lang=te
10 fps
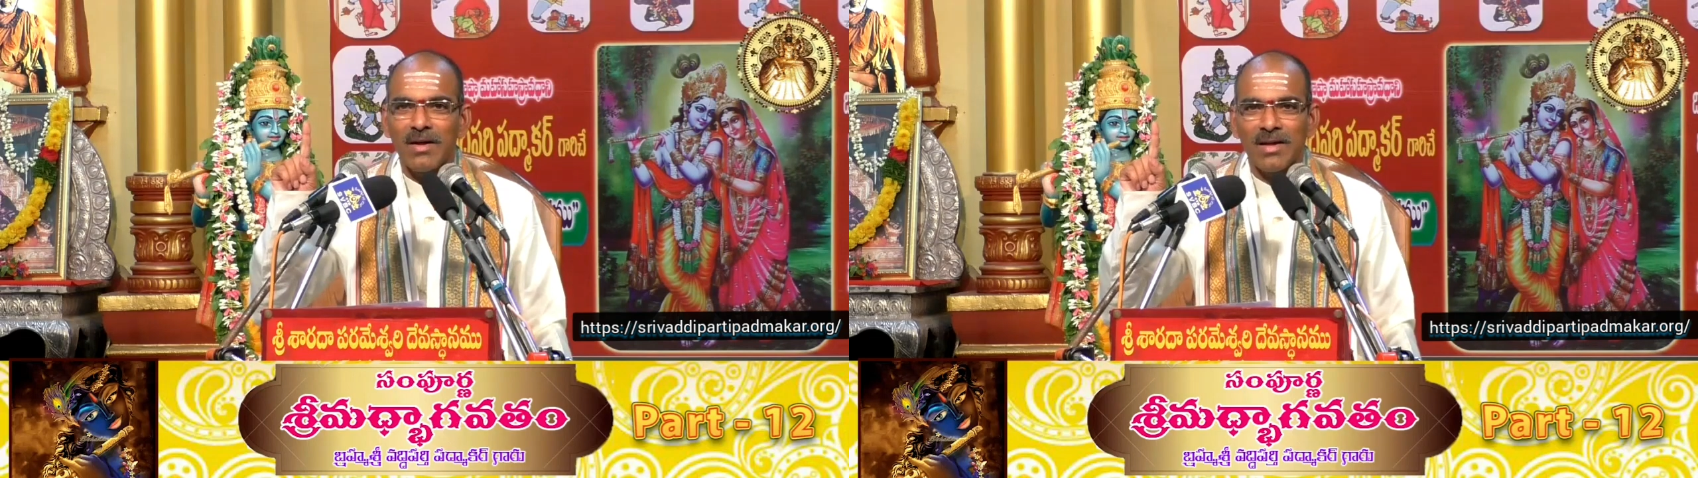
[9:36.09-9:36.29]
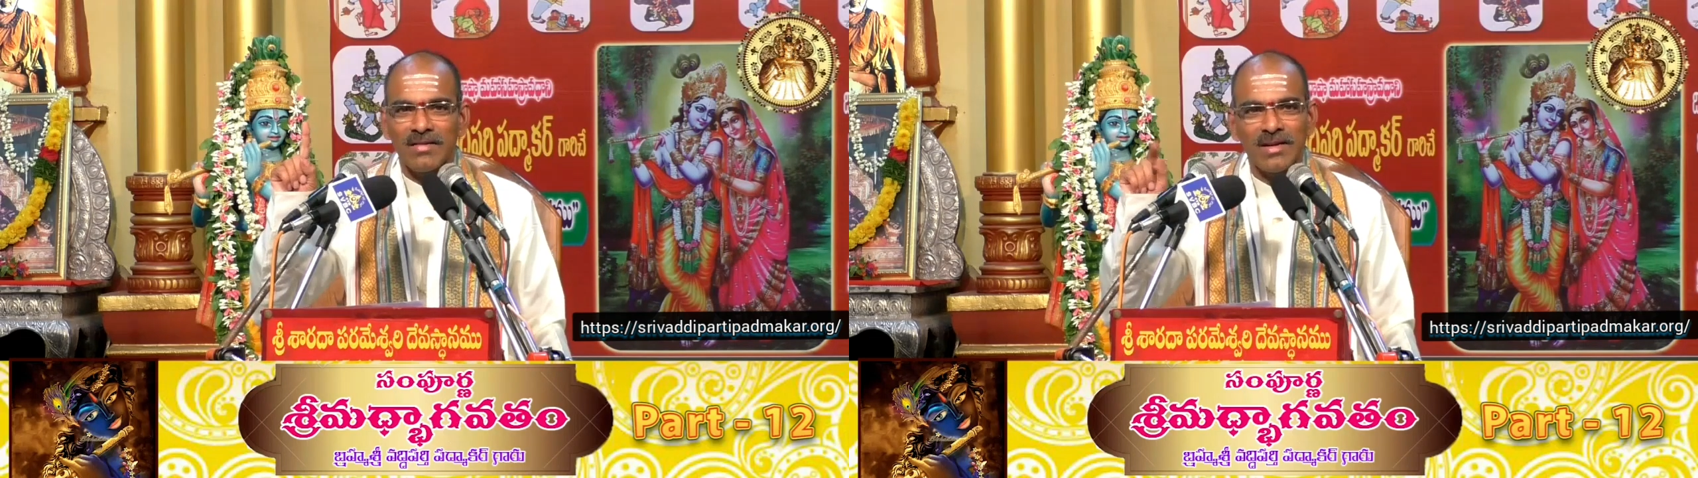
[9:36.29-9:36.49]

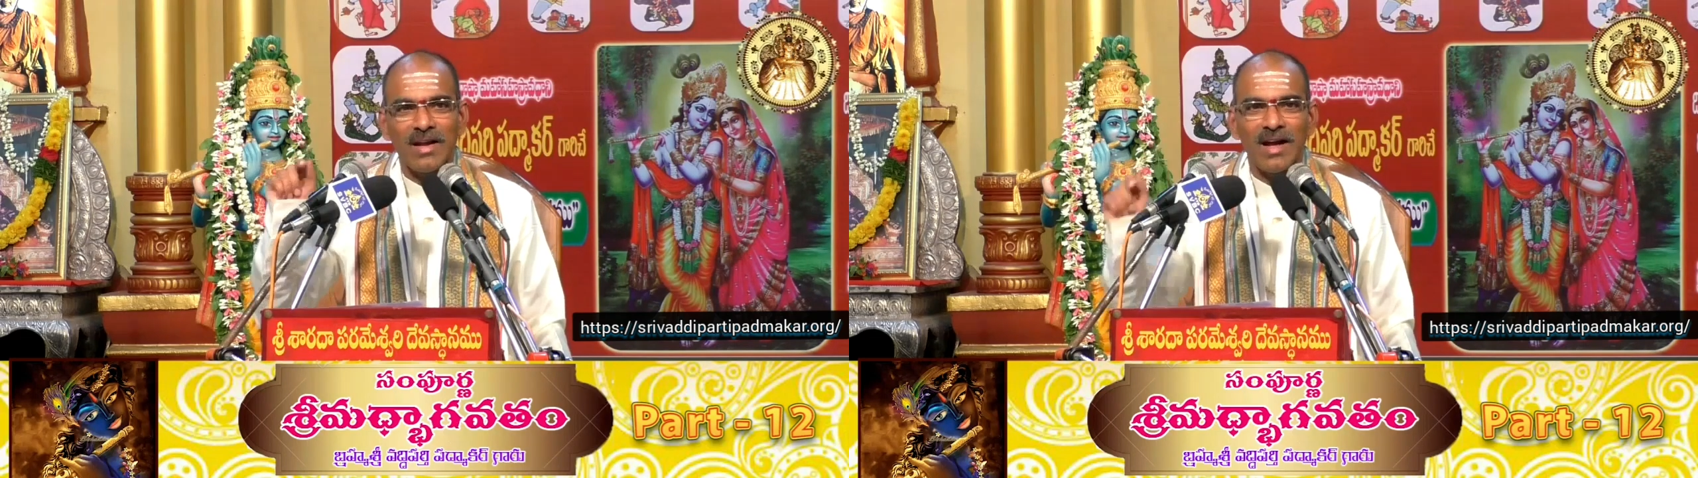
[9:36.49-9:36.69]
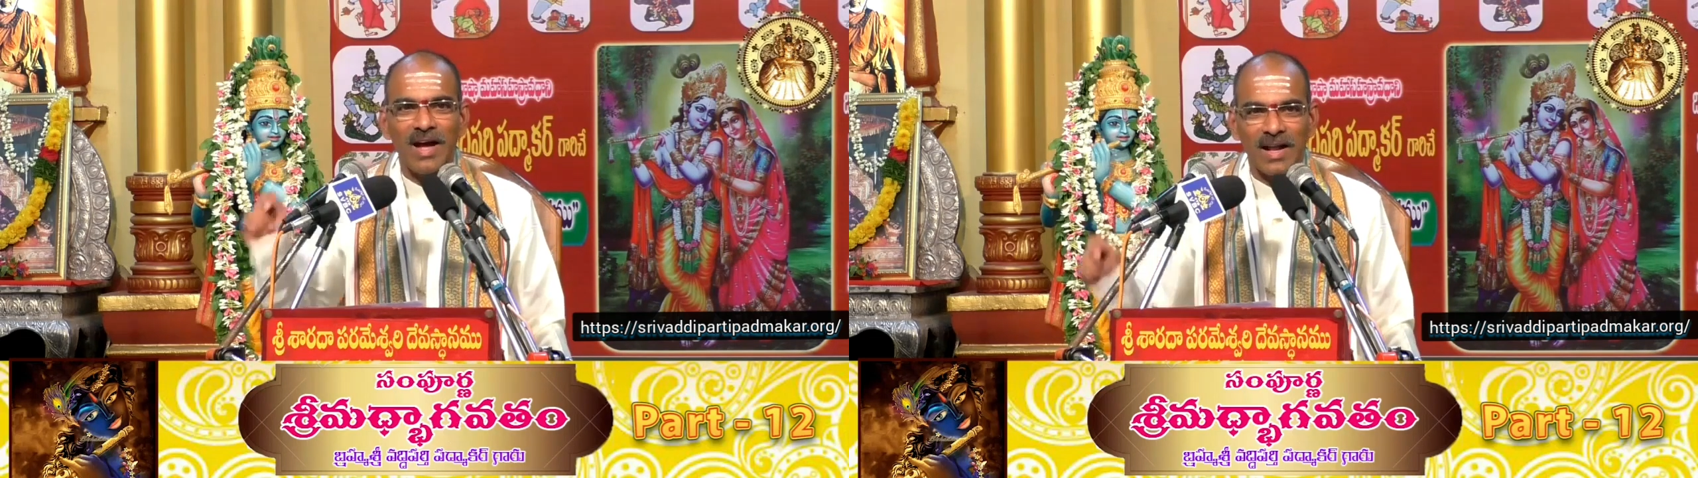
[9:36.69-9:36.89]

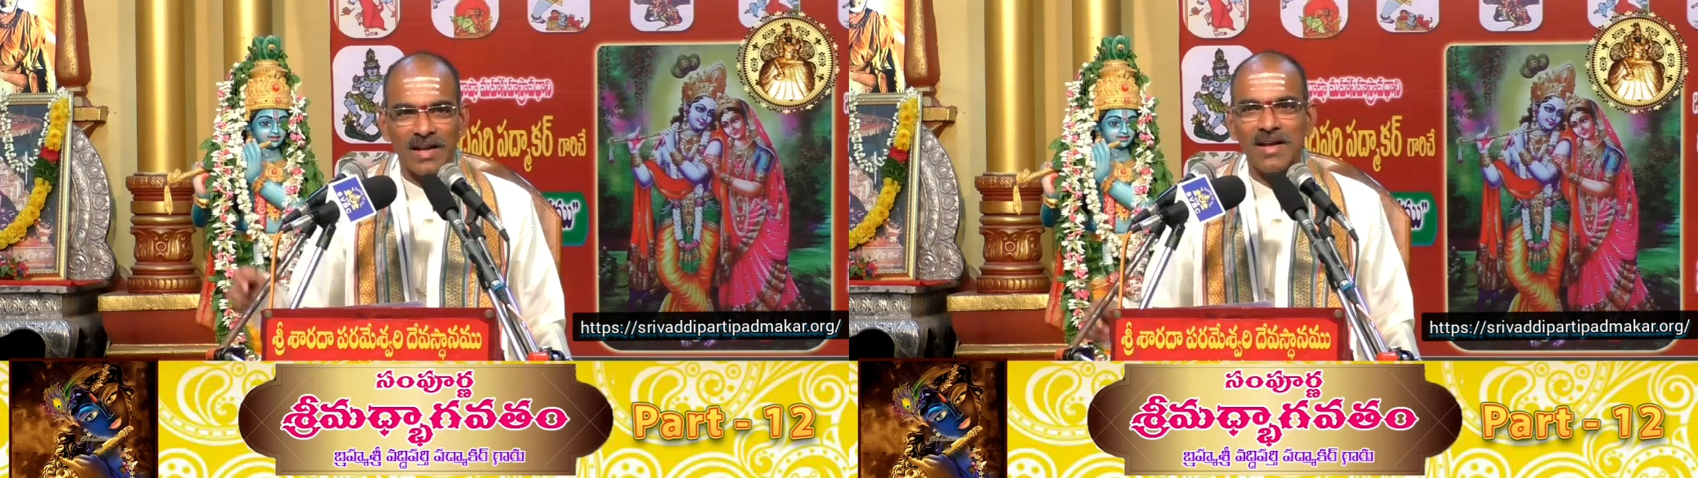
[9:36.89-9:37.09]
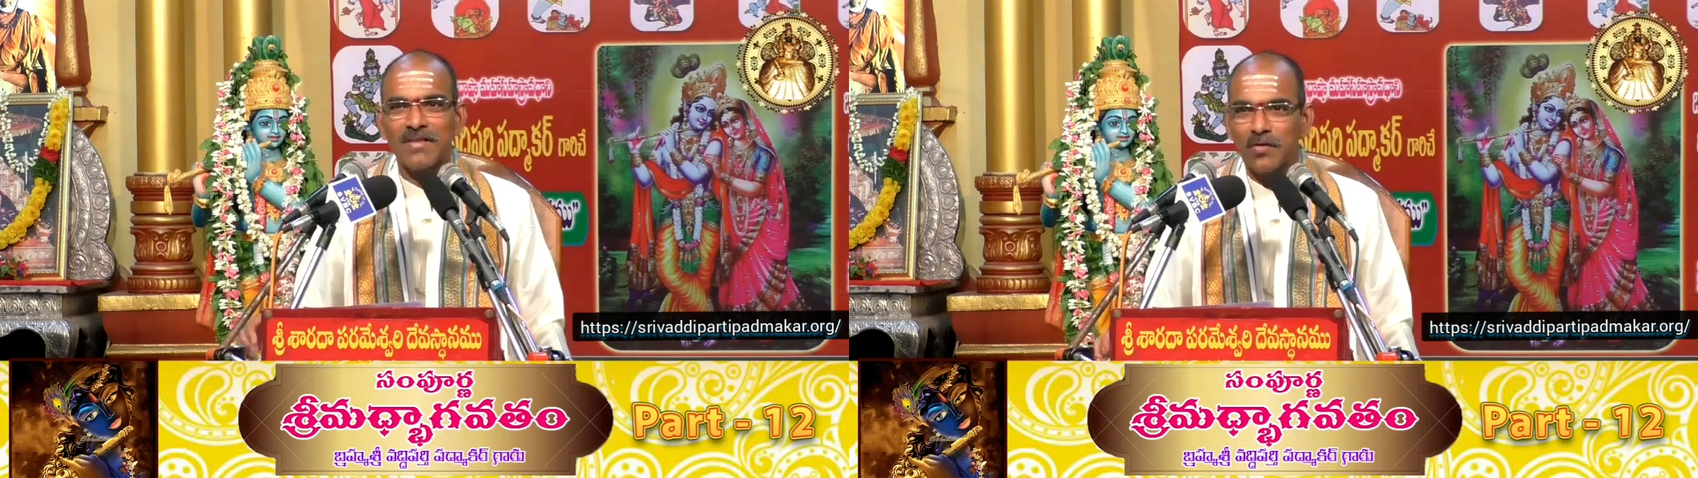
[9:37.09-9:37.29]
నిజంగా
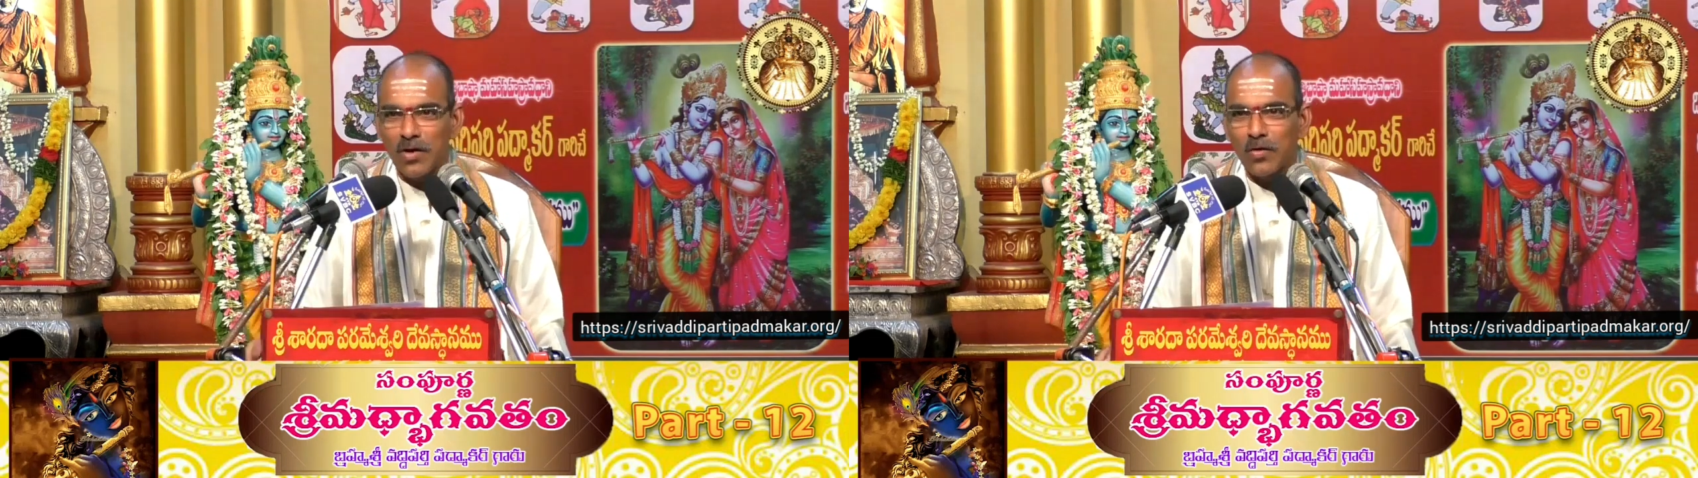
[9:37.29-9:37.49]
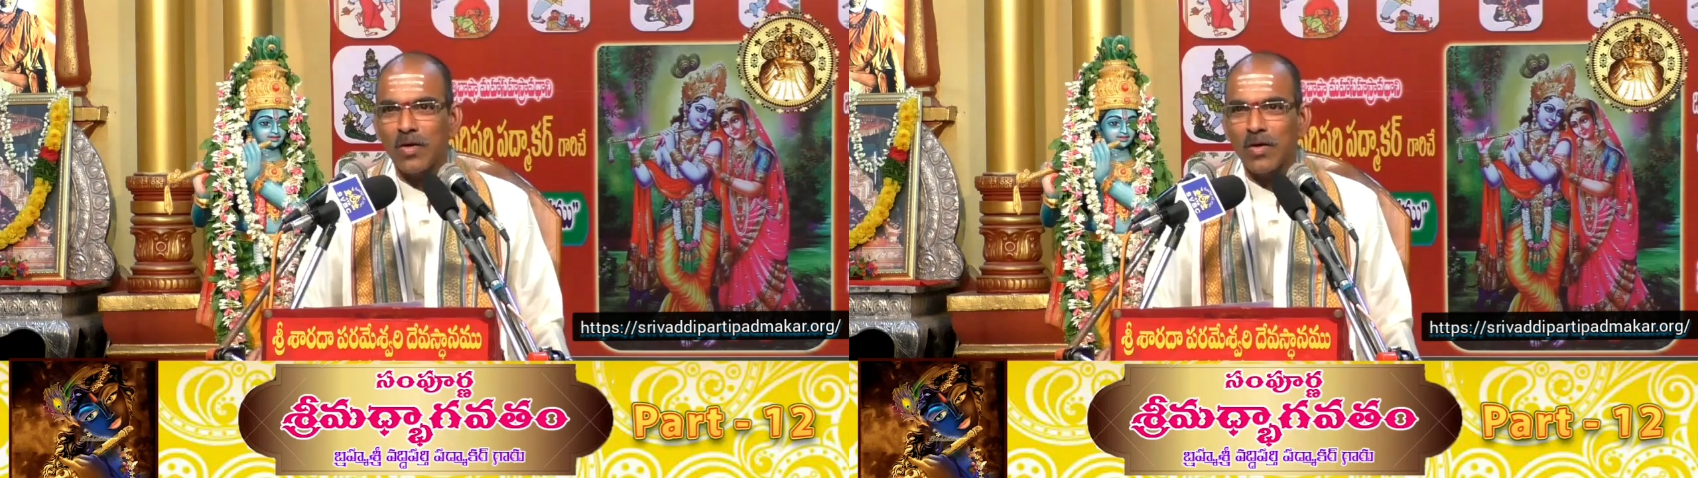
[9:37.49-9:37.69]

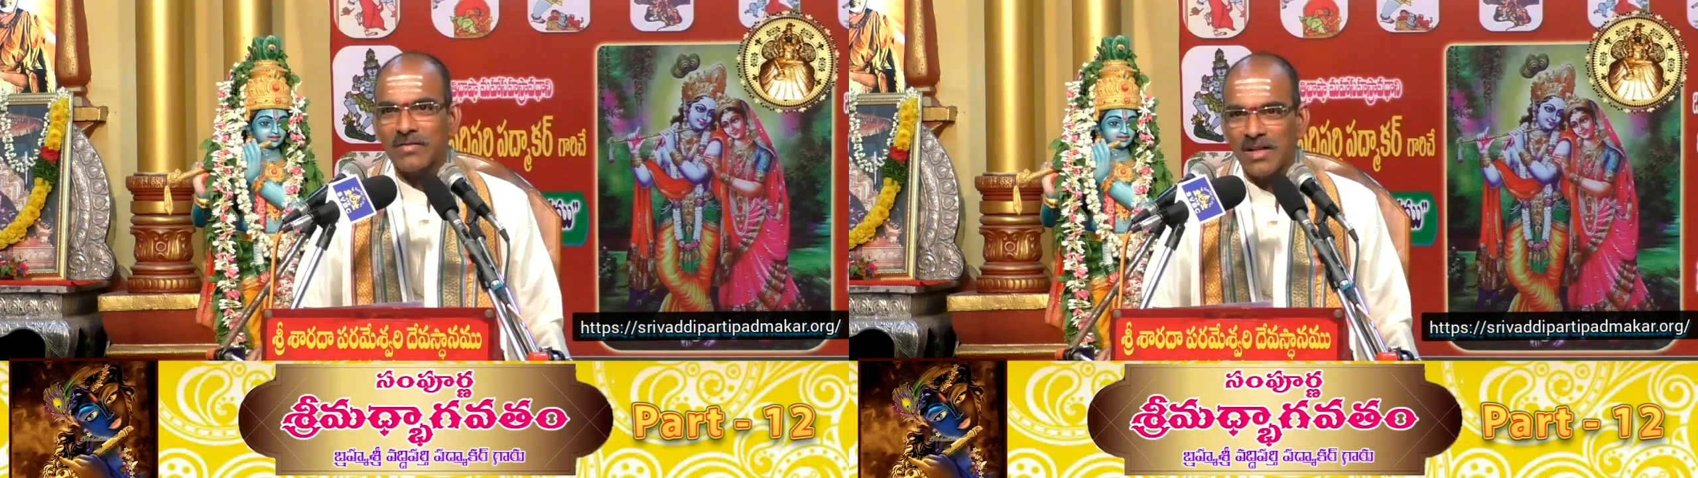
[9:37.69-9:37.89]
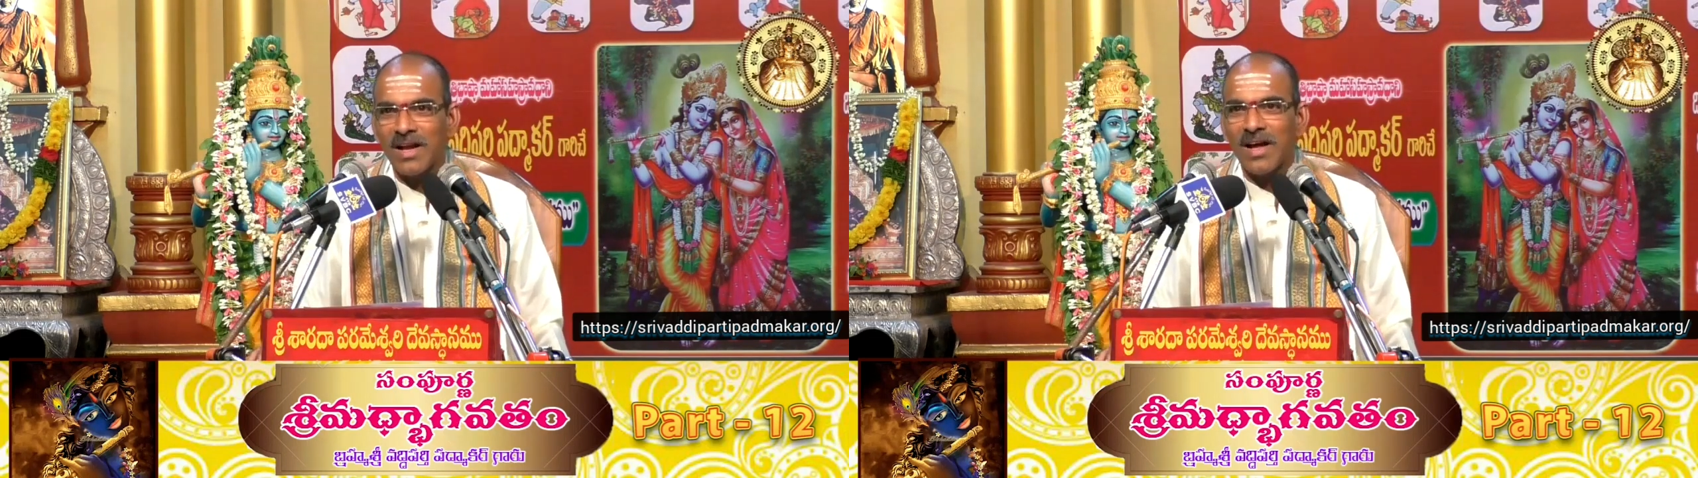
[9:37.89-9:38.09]
హరకేశవులు
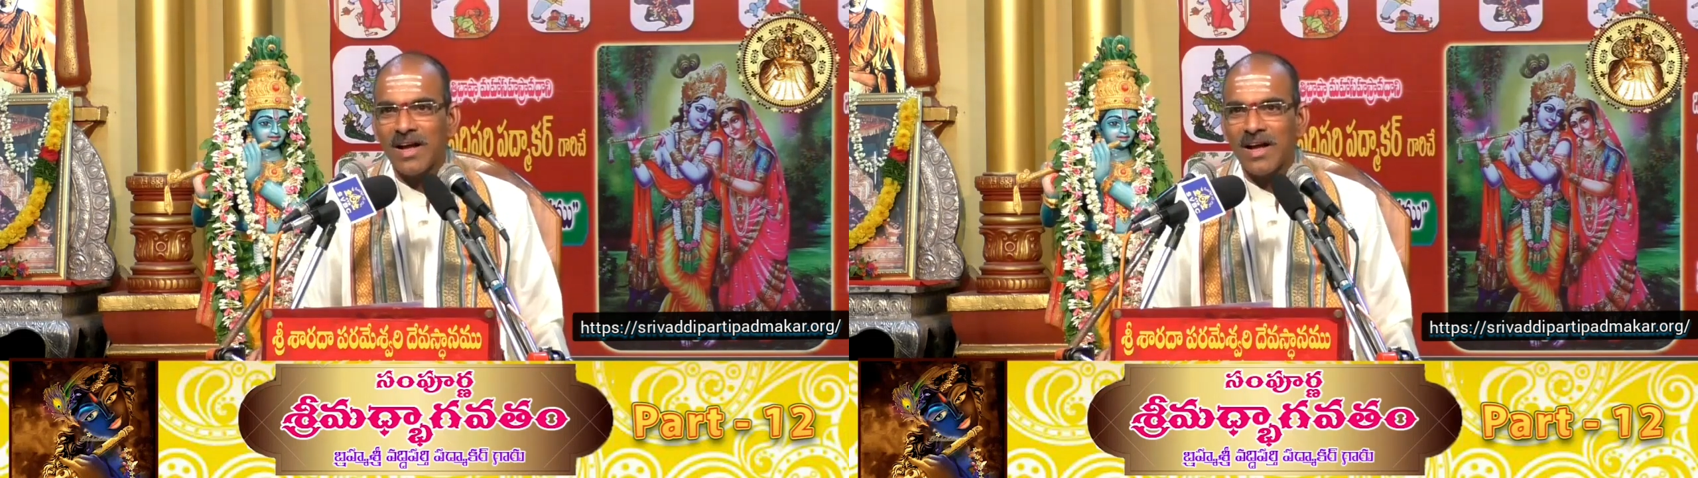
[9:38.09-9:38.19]
అడ్డొస్తారా